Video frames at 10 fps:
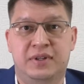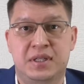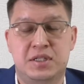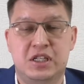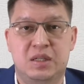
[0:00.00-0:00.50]

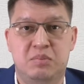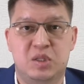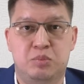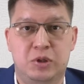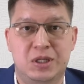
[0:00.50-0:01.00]
водителей без
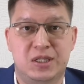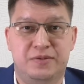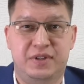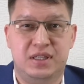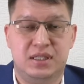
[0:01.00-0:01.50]
полисов
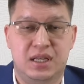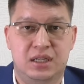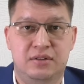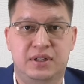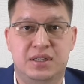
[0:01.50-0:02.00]

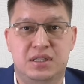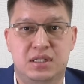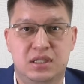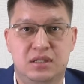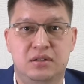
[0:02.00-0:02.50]
ОСАГО в
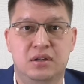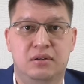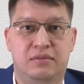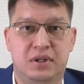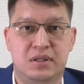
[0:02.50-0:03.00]
России
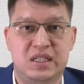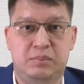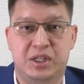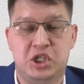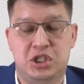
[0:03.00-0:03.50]
выросло
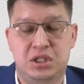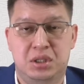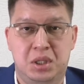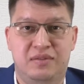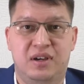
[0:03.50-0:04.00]
почти
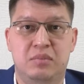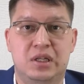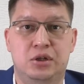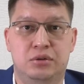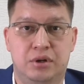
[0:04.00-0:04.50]
на 2
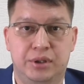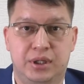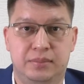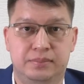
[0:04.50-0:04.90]
миллиона.